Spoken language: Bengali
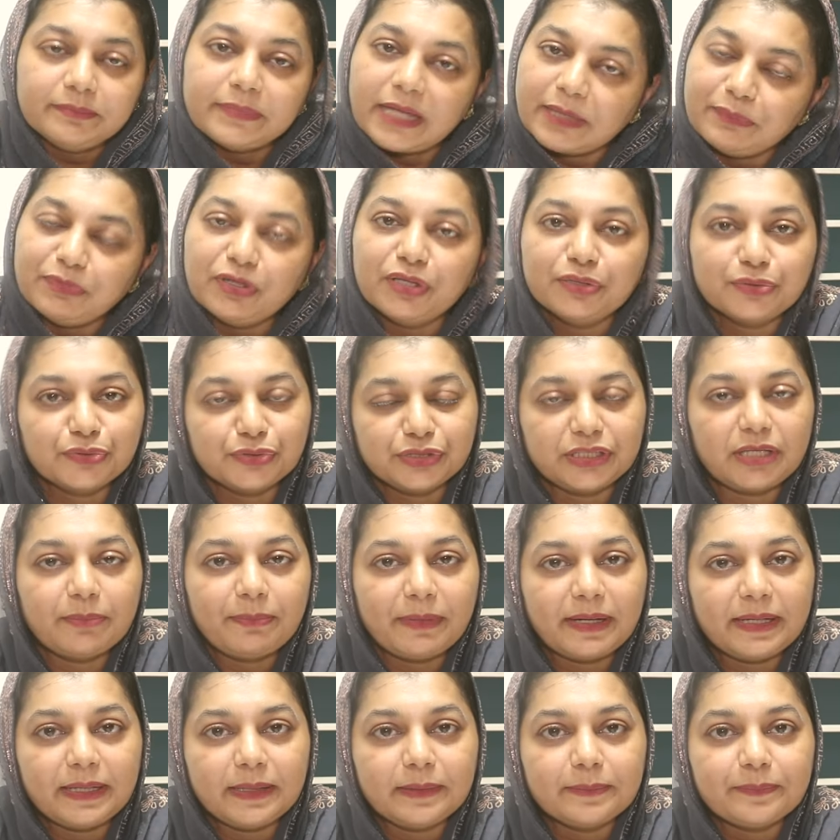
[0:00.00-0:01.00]
ব্যবহার করতে
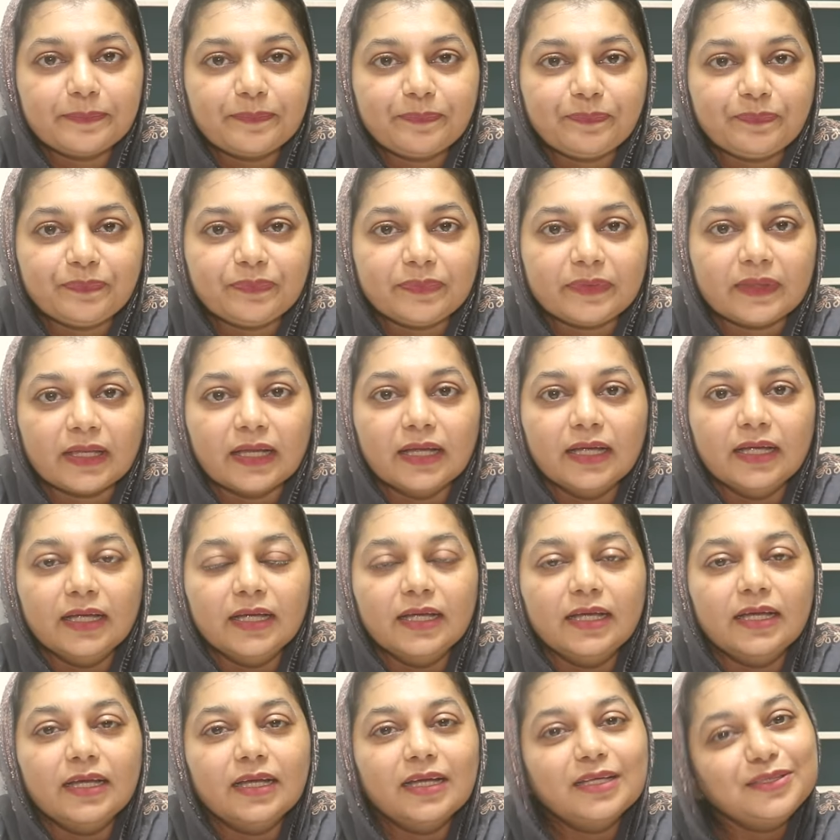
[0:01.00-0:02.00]
পারেন
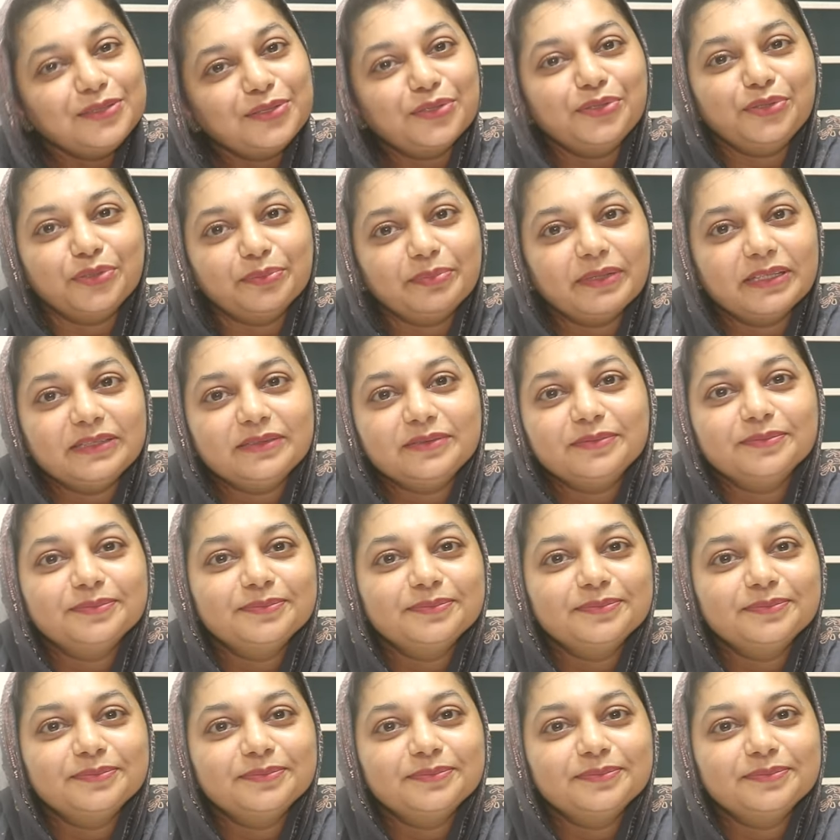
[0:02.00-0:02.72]
ধন্যবাদ